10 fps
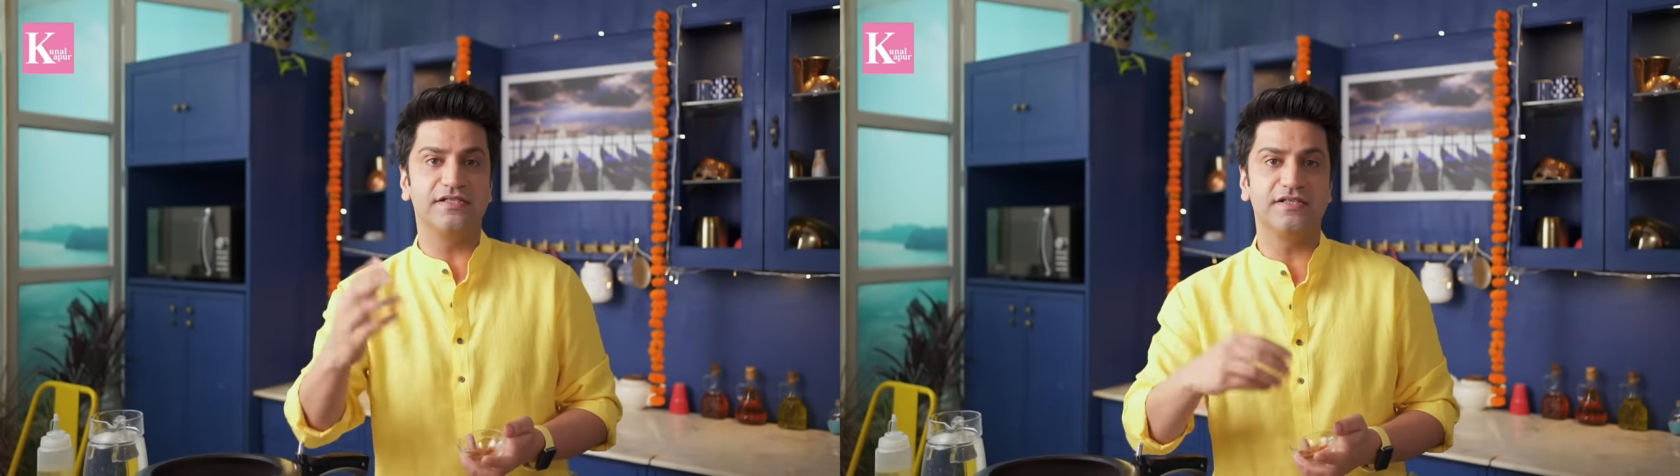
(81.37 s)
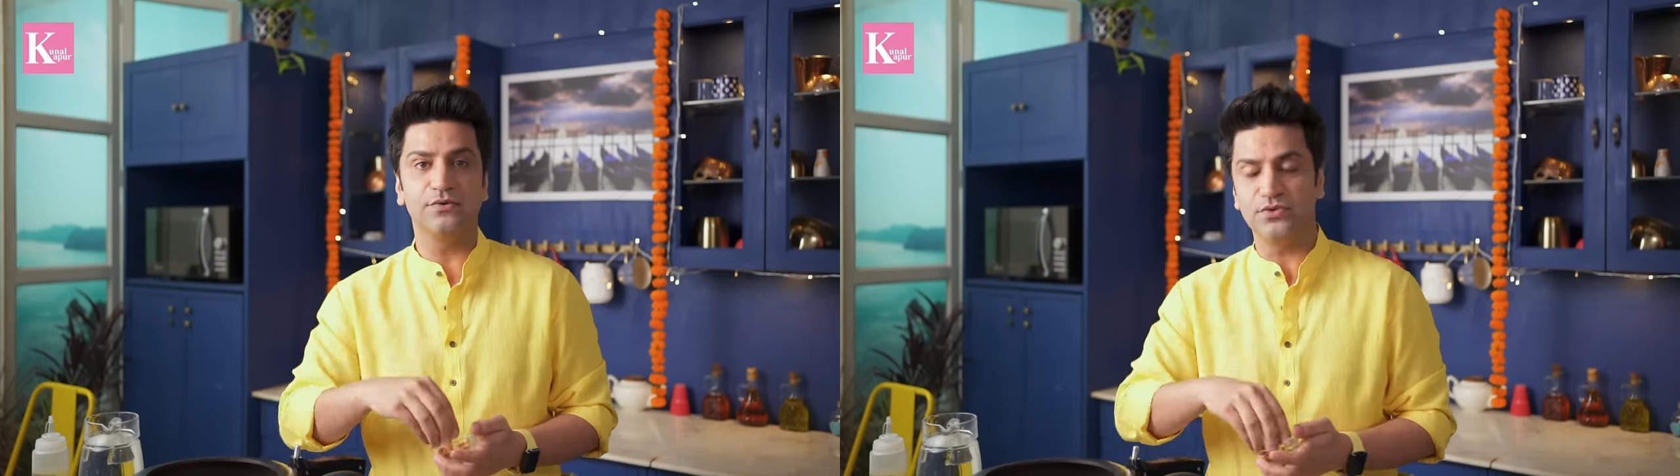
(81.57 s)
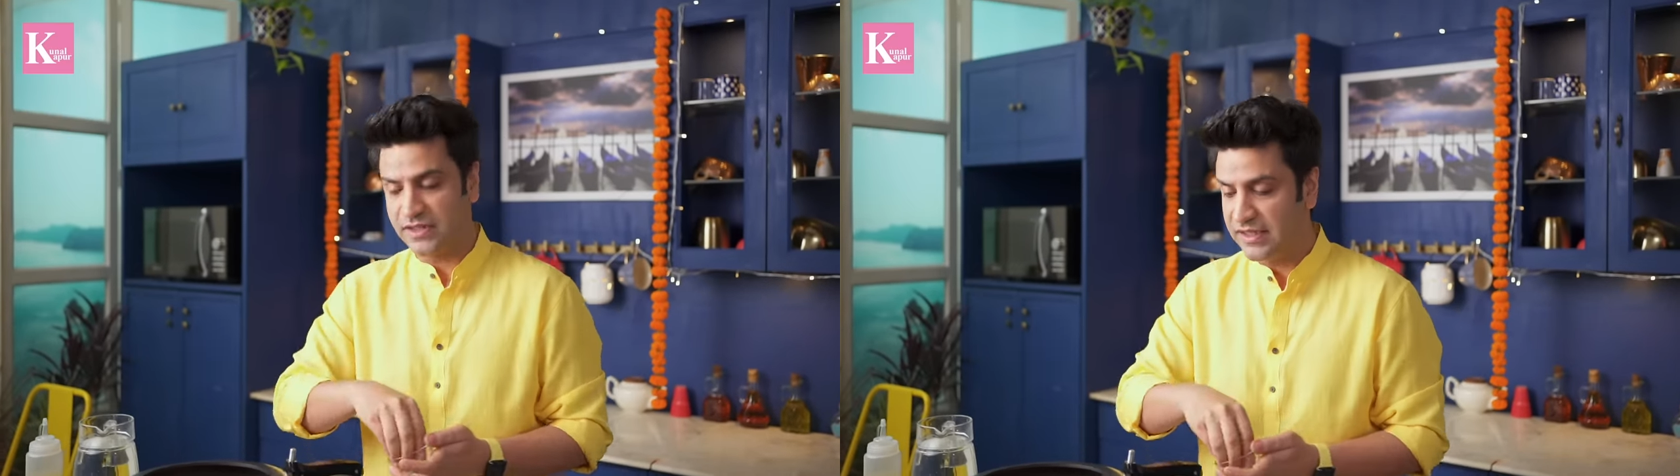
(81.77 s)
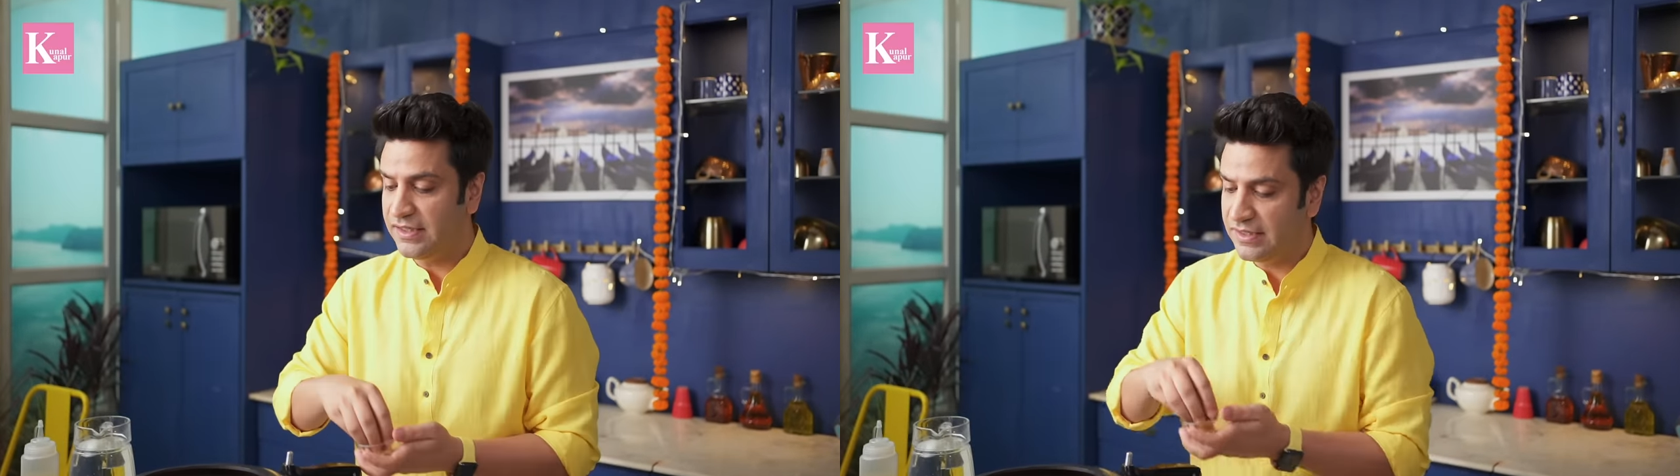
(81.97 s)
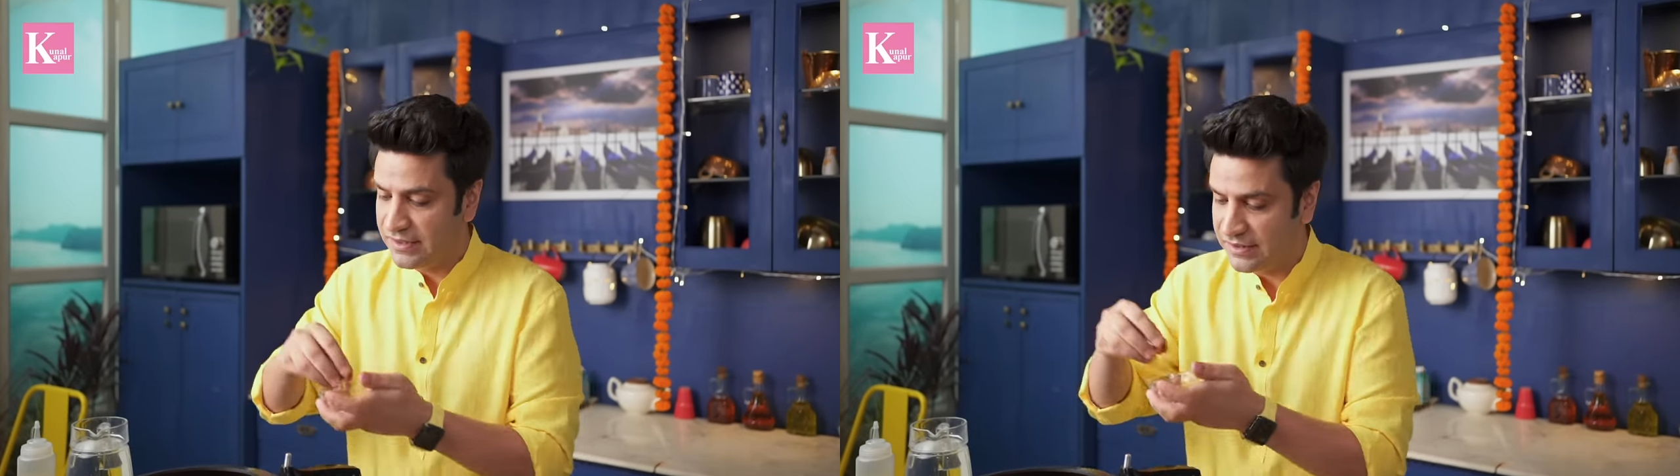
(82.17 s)
चीज़ है उसकी
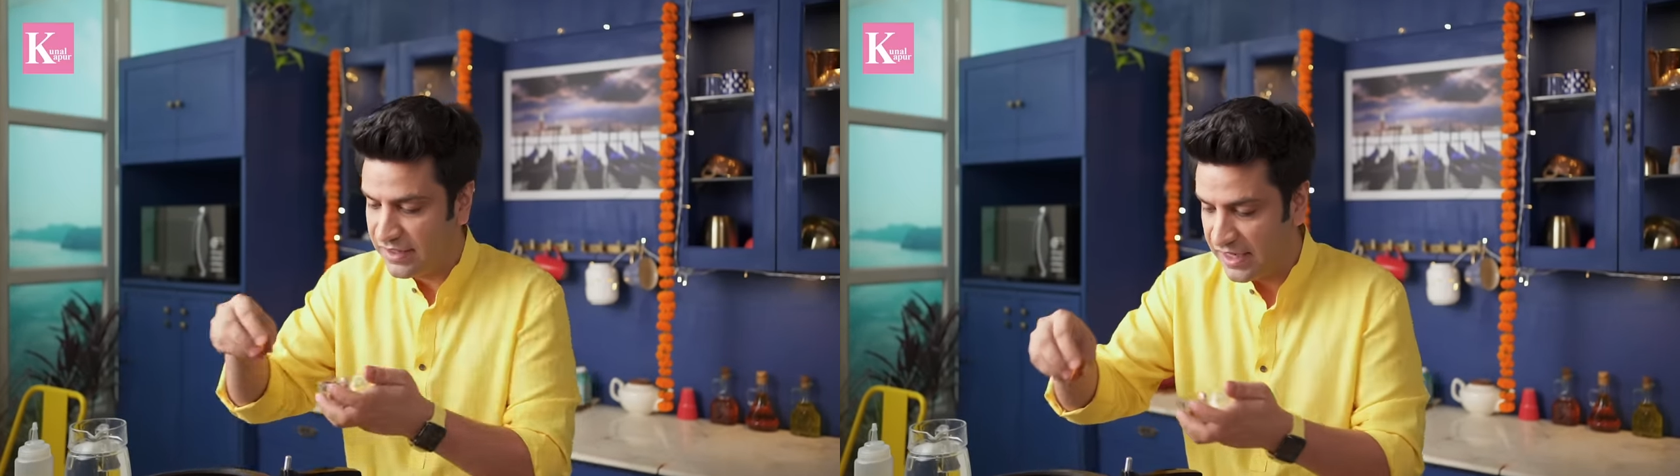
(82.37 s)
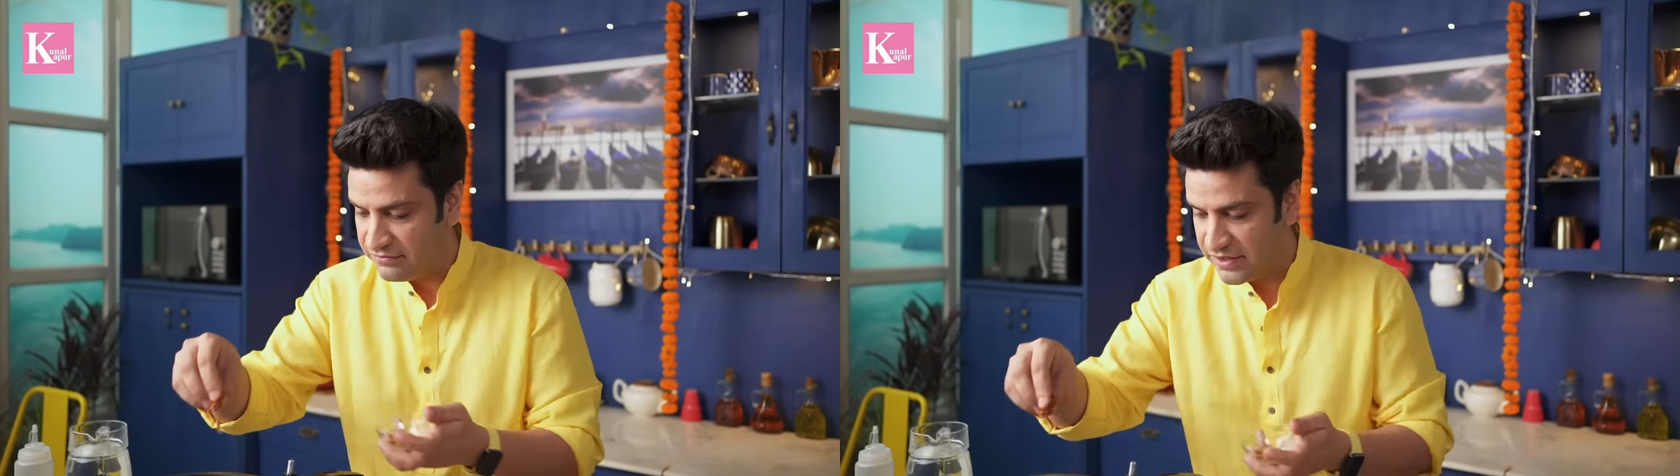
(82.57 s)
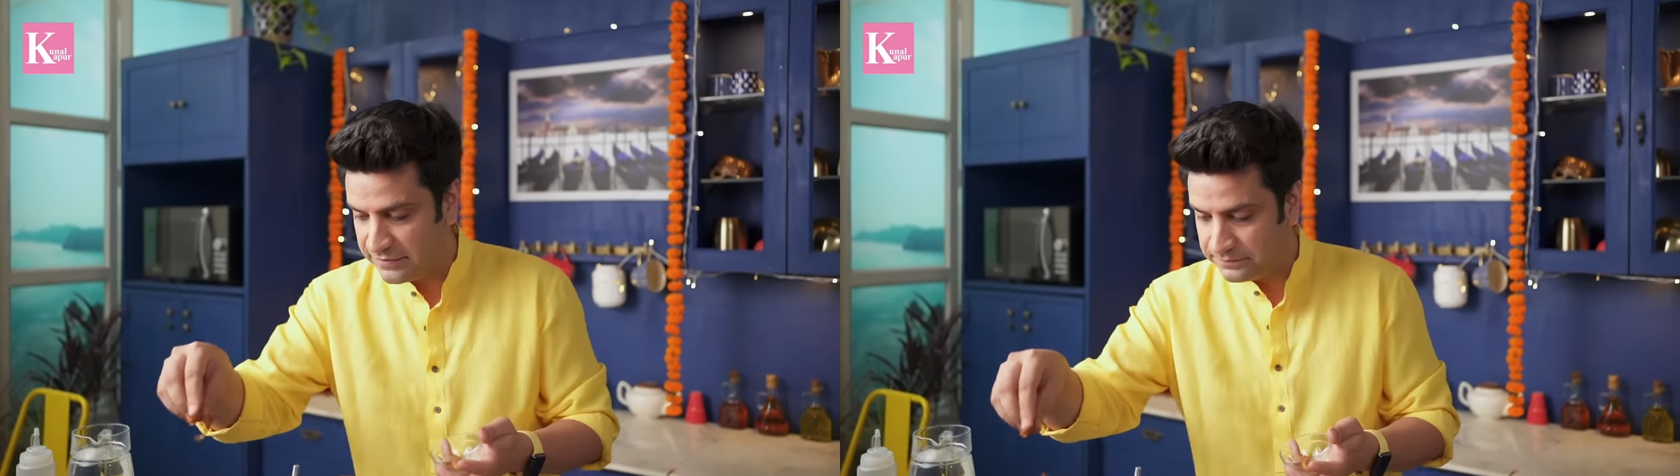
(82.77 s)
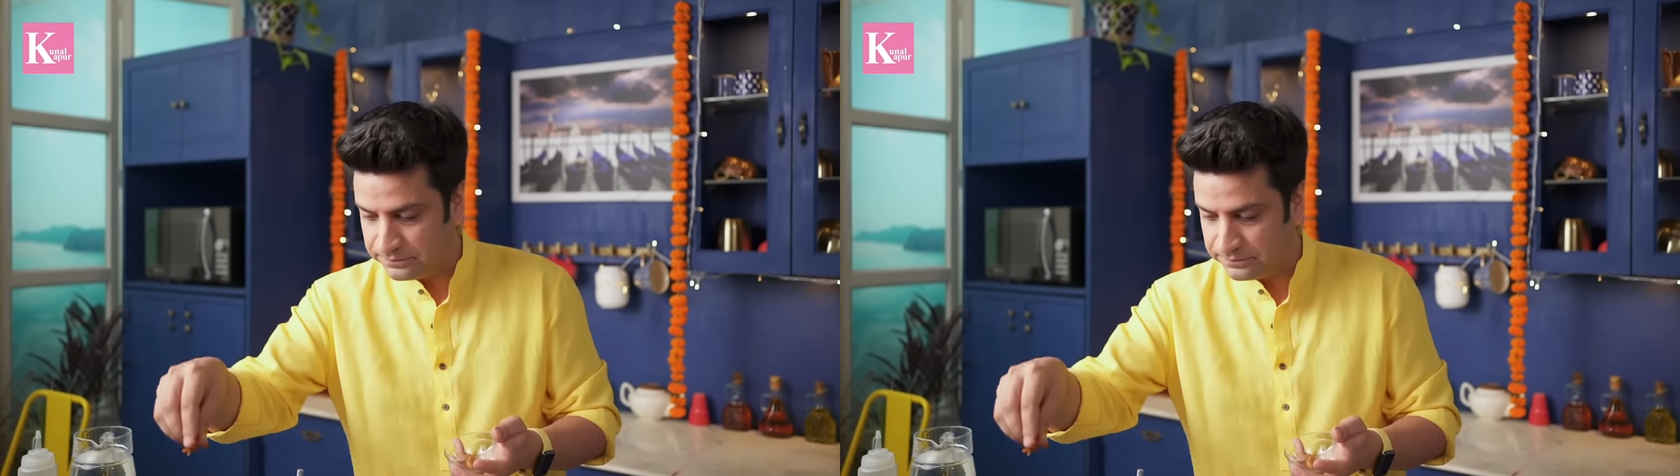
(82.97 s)
ग्रेवी